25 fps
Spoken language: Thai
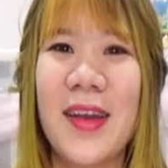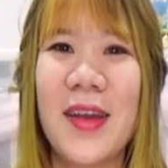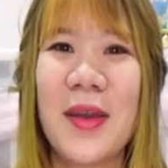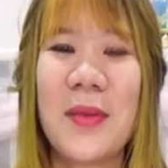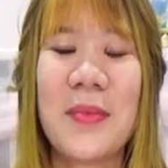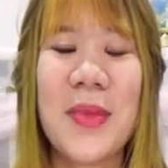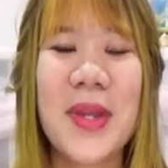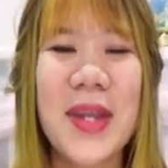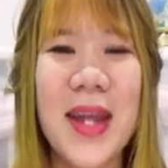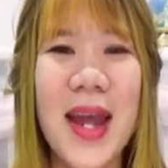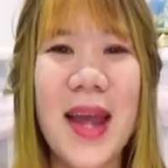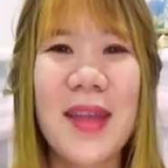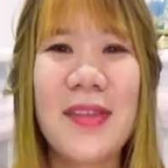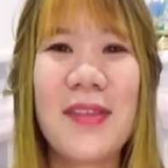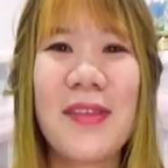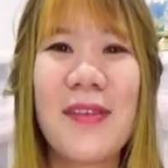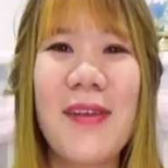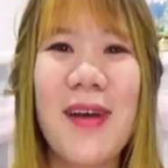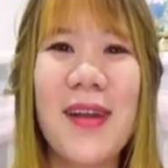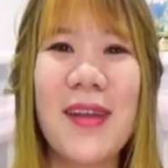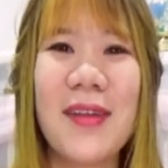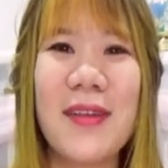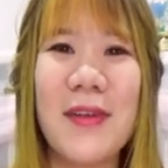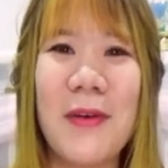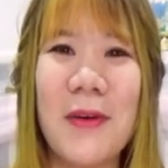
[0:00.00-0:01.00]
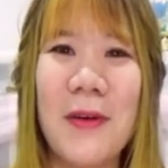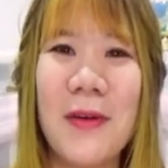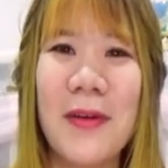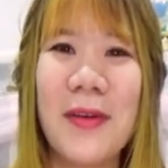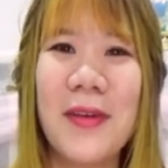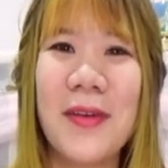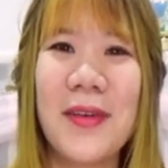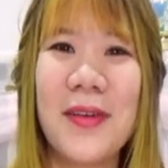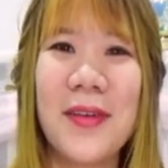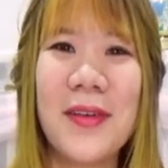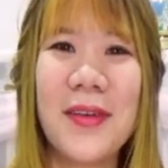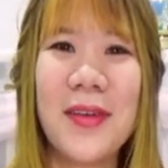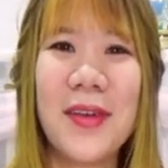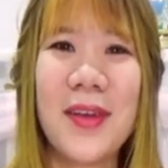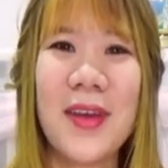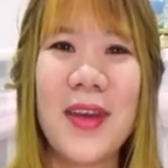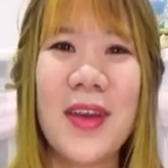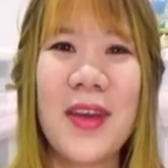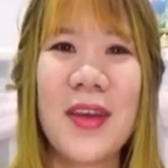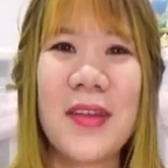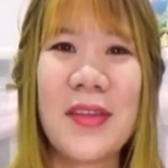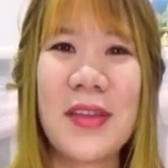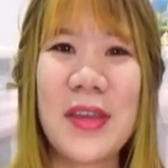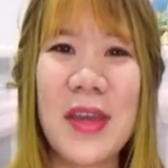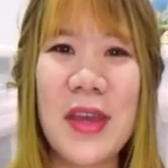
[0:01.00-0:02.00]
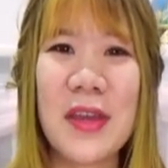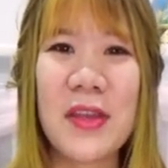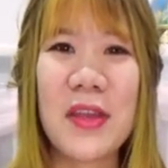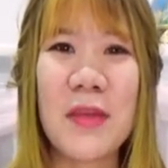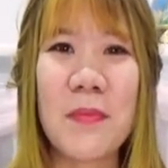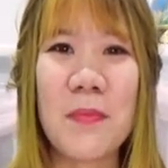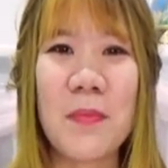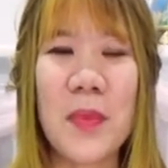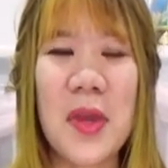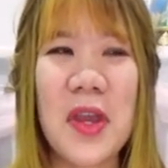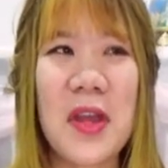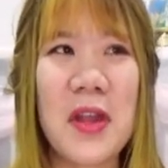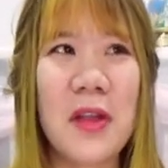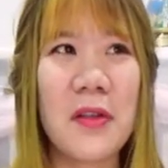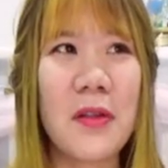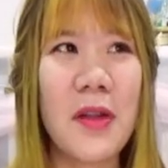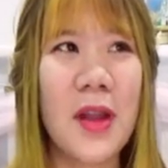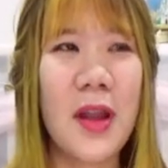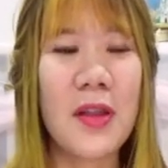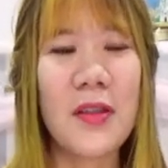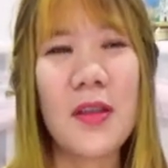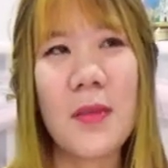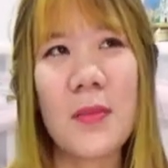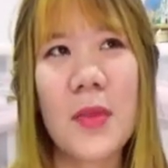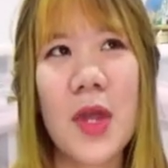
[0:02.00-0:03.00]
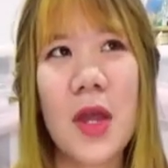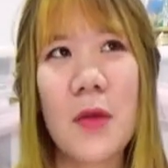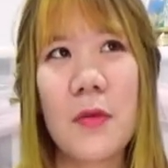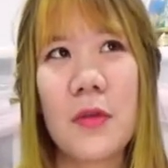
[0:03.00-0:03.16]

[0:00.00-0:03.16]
ไม่น่าเชื่อเลยเนาะ 20ปีแล้วตอนนั้นจำได้